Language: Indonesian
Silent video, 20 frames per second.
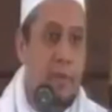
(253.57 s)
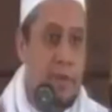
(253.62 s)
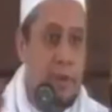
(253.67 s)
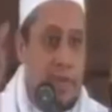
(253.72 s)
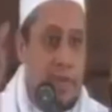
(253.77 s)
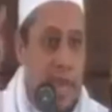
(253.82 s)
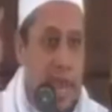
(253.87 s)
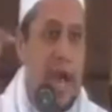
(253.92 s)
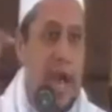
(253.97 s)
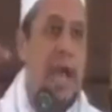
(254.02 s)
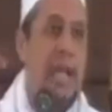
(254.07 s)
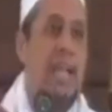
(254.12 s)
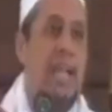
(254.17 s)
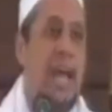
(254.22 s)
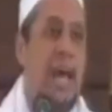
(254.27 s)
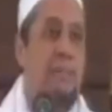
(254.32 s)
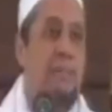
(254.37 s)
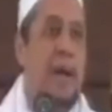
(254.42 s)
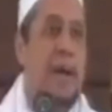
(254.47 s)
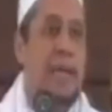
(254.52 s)
Dia
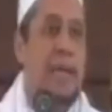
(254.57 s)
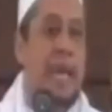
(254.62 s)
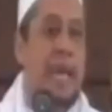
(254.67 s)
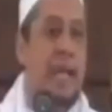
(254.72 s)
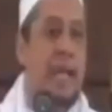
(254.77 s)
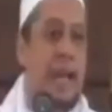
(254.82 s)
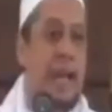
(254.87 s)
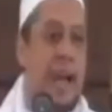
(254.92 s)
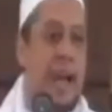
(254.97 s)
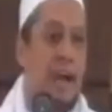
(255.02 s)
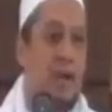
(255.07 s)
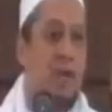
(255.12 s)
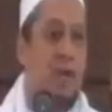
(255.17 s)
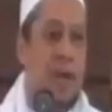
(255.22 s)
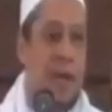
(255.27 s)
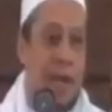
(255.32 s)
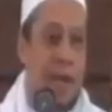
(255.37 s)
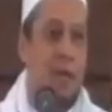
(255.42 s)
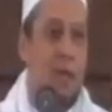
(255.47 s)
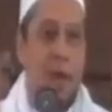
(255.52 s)
adalah bagian dari aku
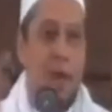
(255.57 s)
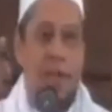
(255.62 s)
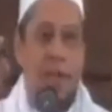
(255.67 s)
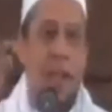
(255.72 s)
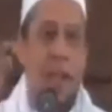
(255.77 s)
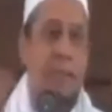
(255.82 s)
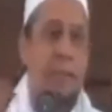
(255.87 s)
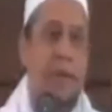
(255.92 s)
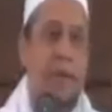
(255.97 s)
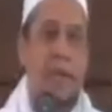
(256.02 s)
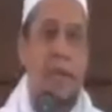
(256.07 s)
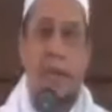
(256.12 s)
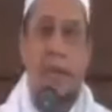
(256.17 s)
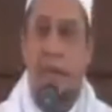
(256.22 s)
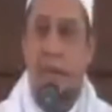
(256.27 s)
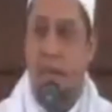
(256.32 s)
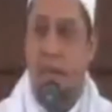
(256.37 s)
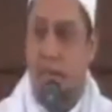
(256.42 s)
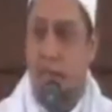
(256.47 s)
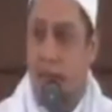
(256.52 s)
dan aku adalah bagian
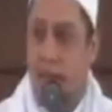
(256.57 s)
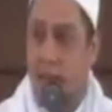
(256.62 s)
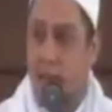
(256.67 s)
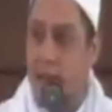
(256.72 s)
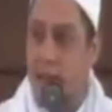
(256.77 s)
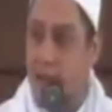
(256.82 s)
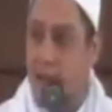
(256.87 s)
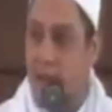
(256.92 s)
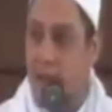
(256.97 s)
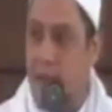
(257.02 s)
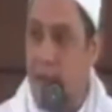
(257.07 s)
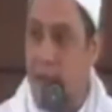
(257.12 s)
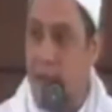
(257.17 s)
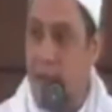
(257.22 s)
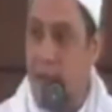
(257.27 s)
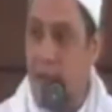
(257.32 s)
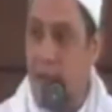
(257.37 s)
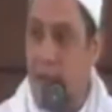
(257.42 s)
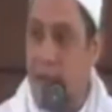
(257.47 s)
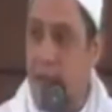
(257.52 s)
darinya.
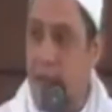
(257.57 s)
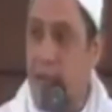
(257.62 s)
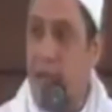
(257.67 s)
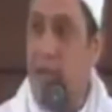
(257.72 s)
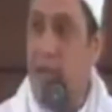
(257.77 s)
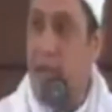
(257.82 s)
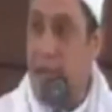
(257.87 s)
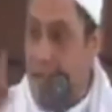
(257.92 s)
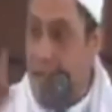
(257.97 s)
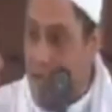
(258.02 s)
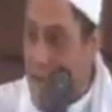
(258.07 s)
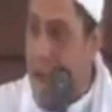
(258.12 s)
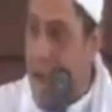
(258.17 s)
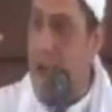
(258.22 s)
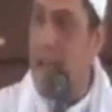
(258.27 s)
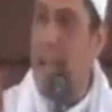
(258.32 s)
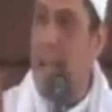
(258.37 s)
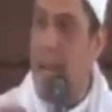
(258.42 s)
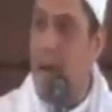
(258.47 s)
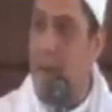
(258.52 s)

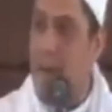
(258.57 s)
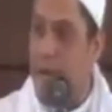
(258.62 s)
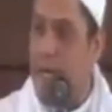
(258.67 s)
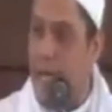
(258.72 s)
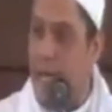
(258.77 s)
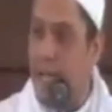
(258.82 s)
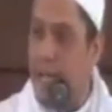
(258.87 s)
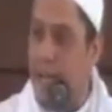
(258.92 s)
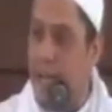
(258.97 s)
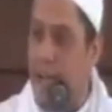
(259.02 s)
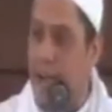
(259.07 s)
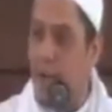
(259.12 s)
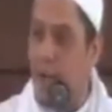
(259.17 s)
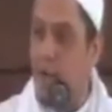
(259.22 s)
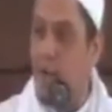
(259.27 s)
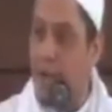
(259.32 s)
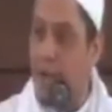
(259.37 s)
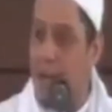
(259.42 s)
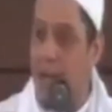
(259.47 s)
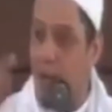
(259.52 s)
Dia adalah bagian dari
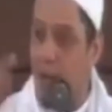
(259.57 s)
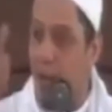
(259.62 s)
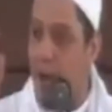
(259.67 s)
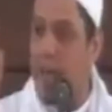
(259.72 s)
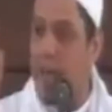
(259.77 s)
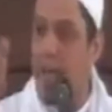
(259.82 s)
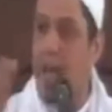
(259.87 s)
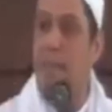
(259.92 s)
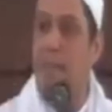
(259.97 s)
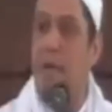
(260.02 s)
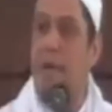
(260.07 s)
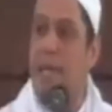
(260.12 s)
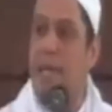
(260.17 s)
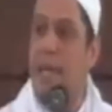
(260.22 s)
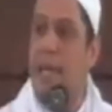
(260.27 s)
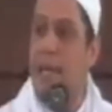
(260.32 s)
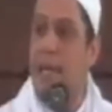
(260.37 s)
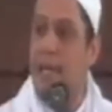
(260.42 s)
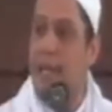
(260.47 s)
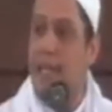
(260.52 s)
aku dan aku adalah
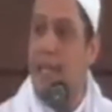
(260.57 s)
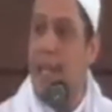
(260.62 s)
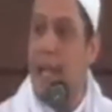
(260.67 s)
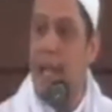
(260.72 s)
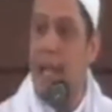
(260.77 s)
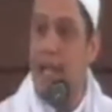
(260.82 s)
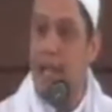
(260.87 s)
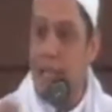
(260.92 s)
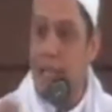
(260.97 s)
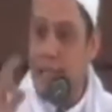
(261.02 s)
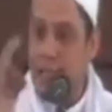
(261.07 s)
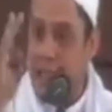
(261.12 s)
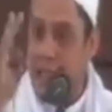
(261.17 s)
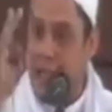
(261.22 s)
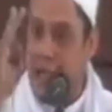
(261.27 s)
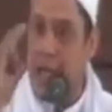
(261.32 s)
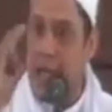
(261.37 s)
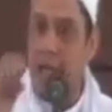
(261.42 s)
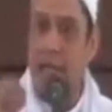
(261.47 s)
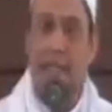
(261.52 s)
bagian darinya.
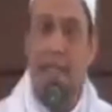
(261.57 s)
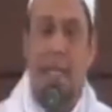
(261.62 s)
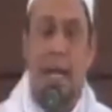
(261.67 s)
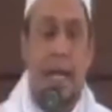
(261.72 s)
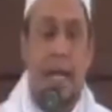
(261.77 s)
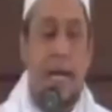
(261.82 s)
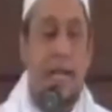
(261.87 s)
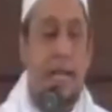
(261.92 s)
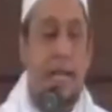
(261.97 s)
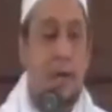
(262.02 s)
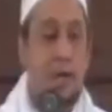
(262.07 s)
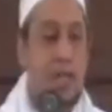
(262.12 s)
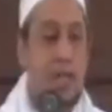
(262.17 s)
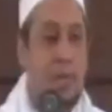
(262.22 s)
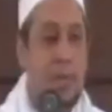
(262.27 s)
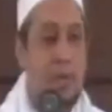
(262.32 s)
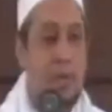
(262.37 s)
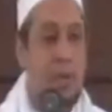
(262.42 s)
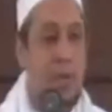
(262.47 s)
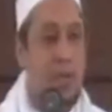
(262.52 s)
Tiga, tiga kali
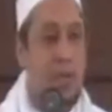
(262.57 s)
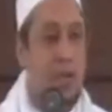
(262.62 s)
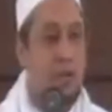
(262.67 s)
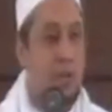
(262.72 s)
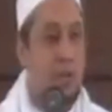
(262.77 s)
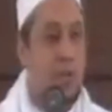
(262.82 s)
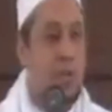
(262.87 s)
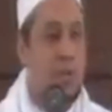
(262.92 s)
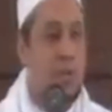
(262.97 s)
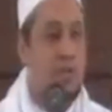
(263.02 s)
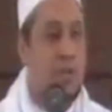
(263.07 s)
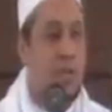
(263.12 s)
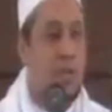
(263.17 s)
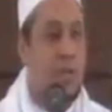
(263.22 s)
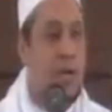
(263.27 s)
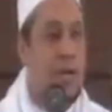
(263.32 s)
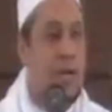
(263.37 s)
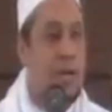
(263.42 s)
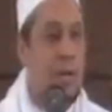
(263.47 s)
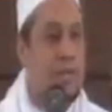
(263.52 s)
diucapkan oleh Rasulullah
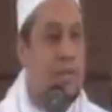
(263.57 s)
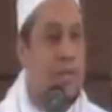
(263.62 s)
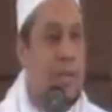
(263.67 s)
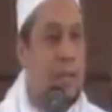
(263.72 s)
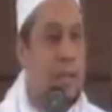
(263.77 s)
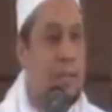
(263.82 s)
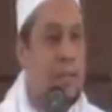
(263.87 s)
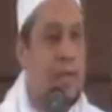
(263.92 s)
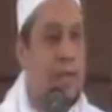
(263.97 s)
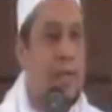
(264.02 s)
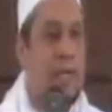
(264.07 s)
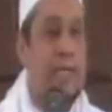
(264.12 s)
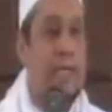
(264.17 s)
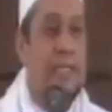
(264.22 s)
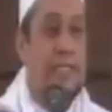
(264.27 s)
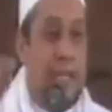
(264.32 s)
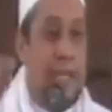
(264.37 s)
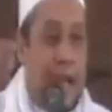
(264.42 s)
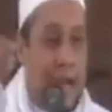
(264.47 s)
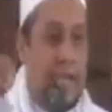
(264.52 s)
Shallallahu Alaihi Wasallam,
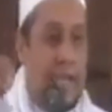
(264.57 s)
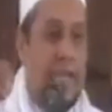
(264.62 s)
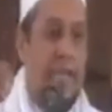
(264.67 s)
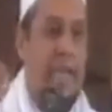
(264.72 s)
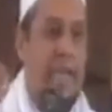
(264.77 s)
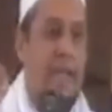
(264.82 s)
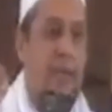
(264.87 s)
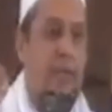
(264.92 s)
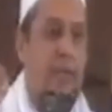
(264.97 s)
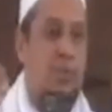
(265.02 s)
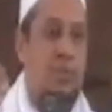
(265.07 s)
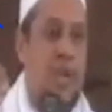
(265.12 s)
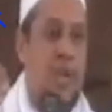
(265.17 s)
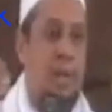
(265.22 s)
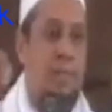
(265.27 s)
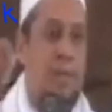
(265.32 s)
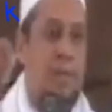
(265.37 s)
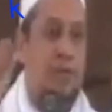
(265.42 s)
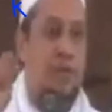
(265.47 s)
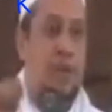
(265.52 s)
cari itu
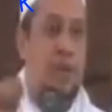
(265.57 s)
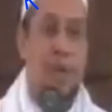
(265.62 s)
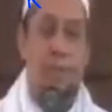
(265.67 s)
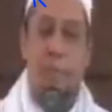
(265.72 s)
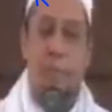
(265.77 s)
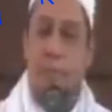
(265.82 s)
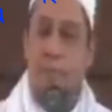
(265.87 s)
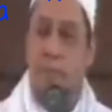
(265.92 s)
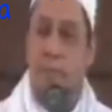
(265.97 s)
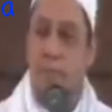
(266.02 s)
sahabat Julaibib.